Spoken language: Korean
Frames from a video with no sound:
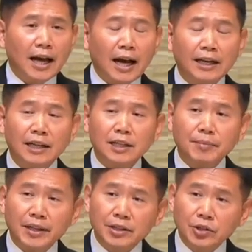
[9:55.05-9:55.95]

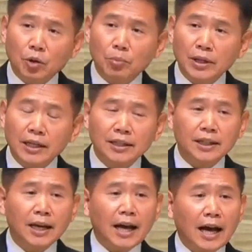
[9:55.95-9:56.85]
하나님의
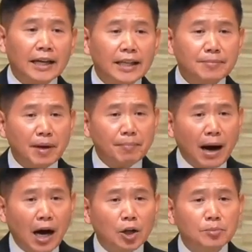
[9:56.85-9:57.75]
능력보다는 하나님의
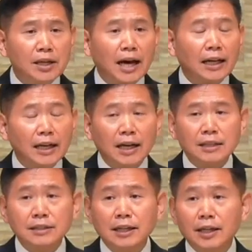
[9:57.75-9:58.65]
마음을
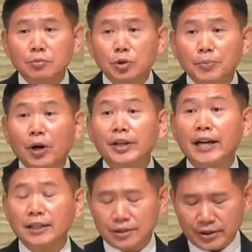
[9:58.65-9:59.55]
알아가는 사람으로
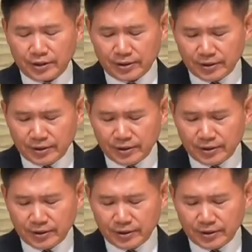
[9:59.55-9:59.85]
변해갔어요.